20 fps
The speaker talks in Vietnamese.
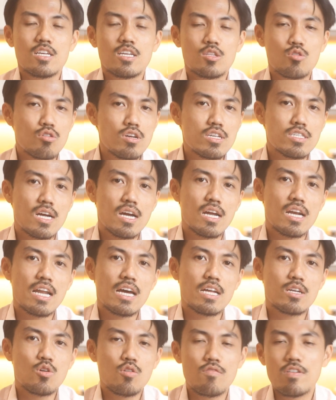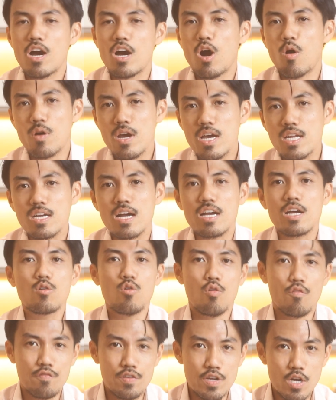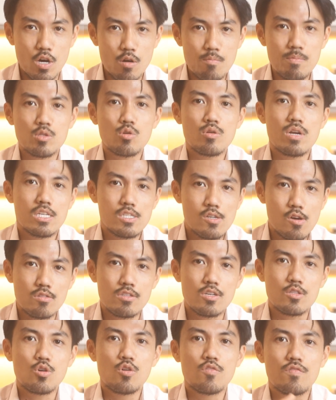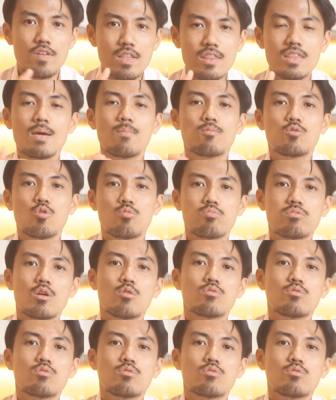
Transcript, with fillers: thì tôi nghĩ rằng là đối với hầu hết các cái cổ phiếu mà tôi đã chọn thì tôi vẫn tiếp tục